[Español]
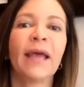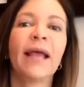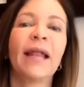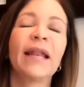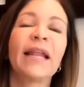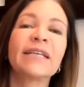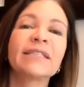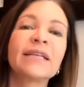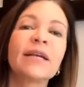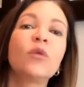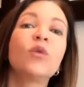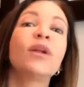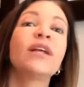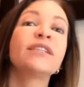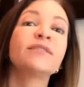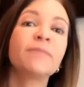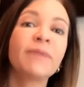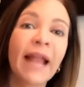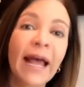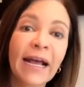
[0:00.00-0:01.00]
Las
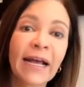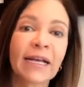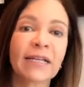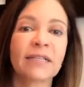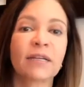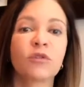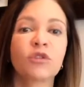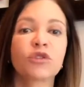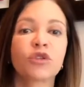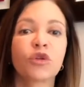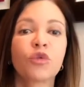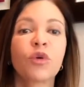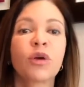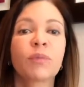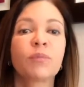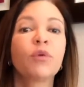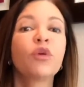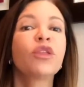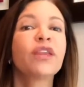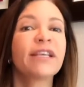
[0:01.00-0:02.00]
células blancas de nuestro
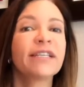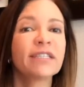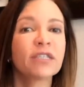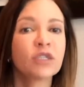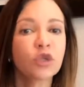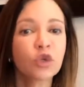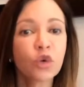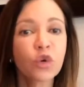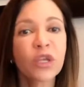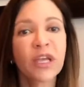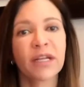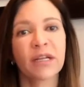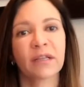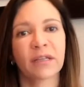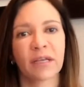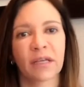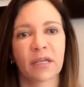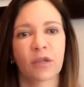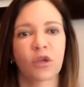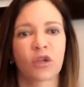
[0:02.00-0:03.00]
cuerpo destruyen el
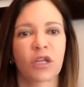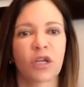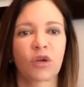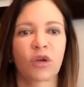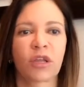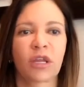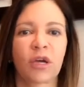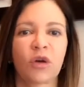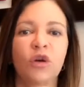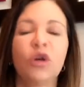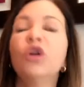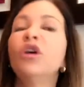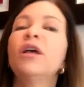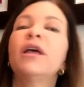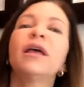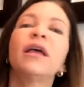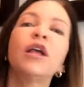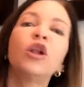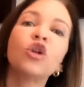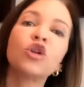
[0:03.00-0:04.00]
tejido tiroideo
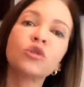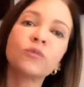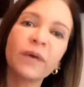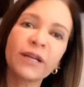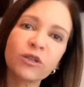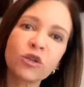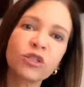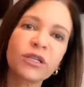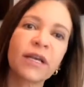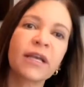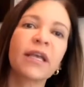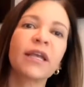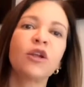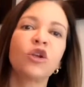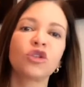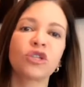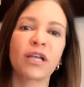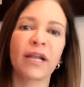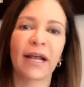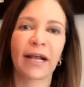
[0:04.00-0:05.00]
y los vasos
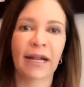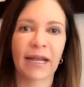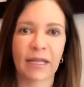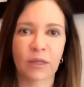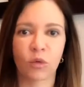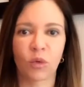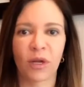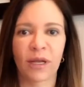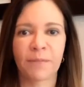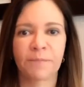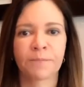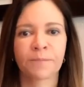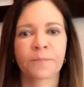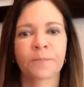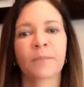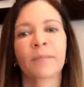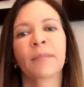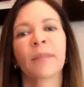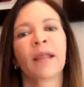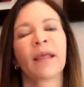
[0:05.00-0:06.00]
sanguíneos de la glándula.
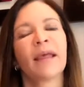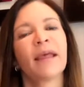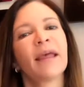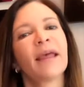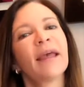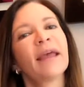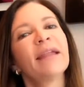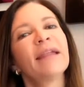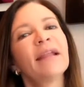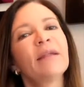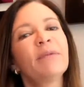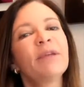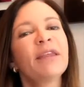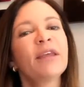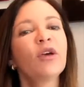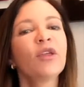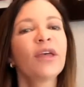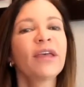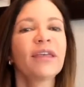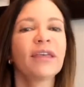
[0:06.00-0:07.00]
En el
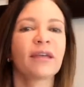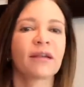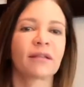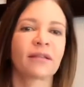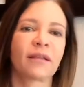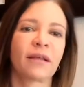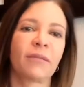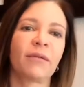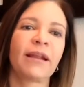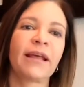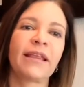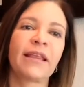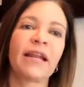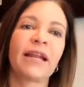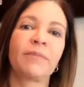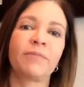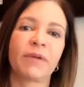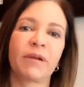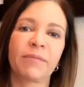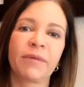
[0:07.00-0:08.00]
video de ayer te hablé de
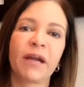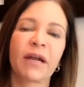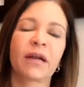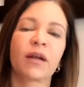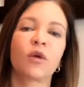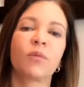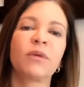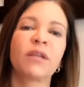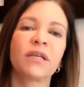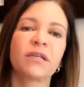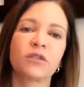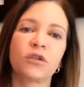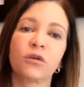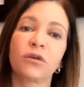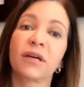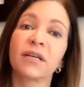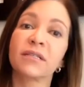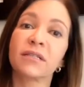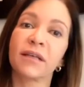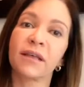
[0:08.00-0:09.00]
la primera recomendación
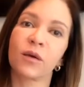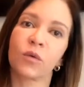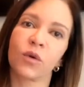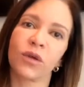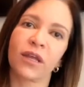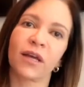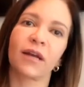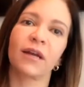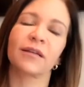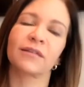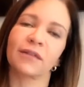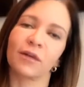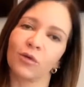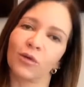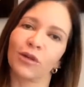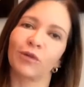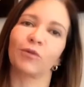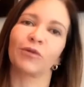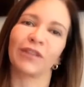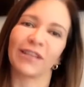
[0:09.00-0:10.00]
que es la de cuidar la salud
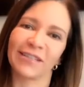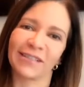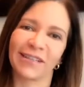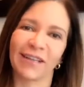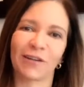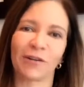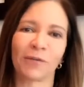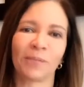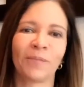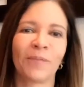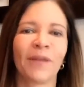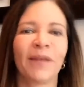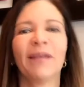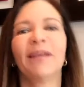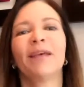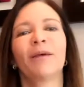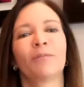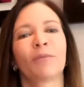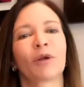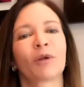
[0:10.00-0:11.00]
de tu intestino.
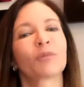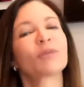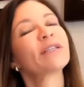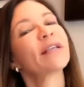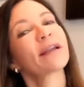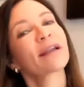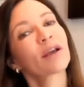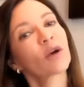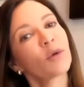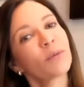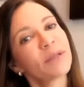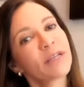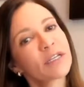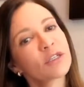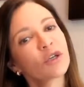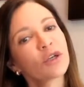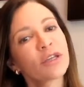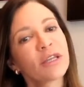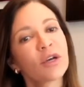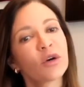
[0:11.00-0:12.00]
Bueno, pues la
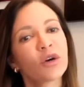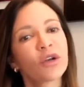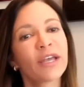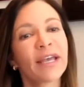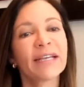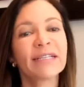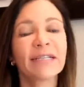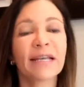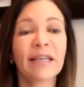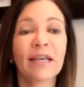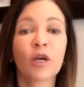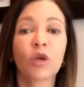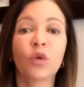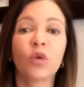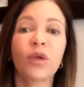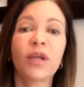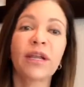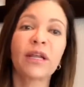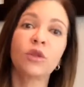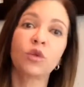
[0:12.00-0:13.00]
recomendación de hoy es la de
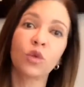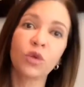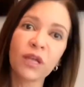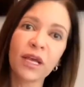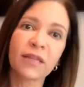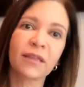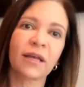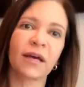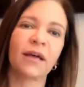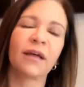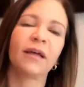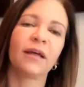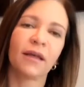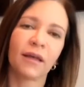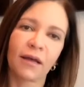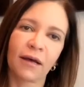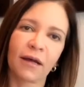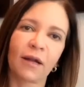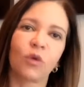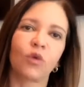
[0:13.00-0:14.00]
incluir en tu dieta
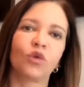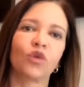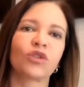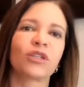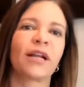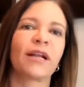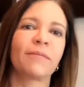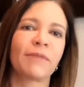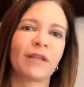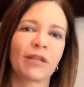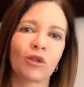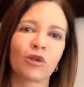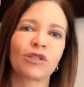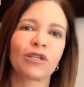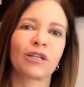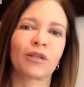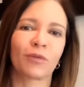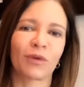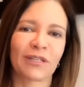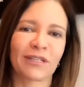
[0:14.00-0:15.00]
algunos alimentos
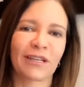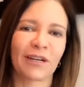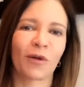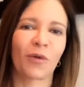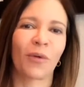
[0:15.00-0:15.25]
y te voy a decir